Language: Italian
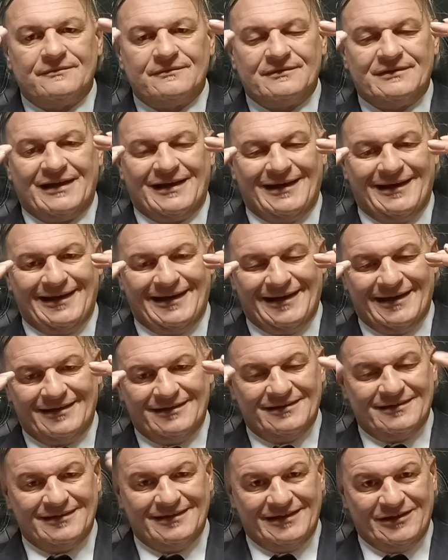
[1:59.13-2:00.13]

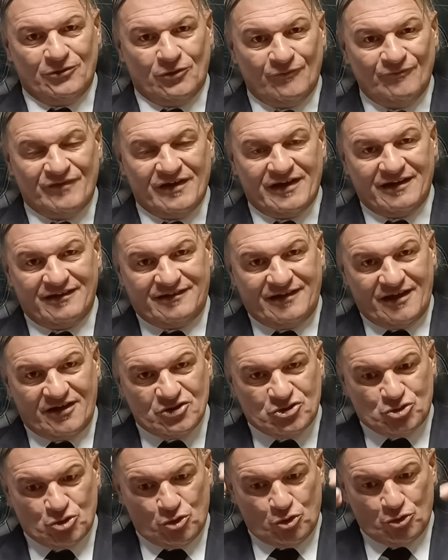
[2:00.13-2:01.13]
del, i non
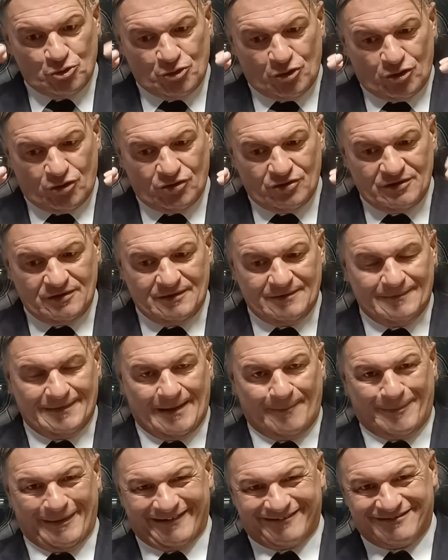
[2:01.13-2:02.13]
veritieri sono
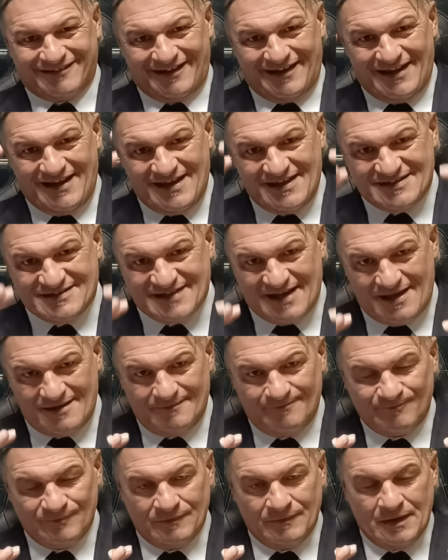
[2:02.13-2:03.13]
la parte
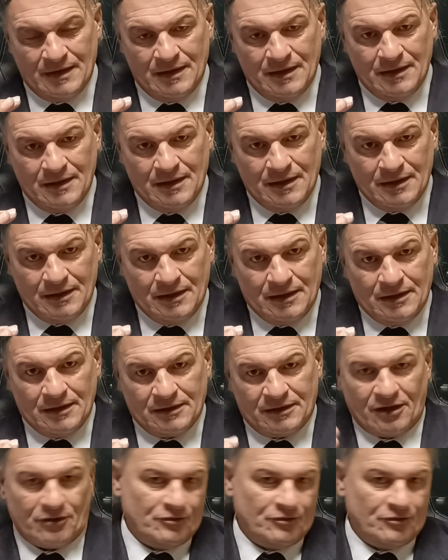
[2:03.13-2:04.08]
lesa, che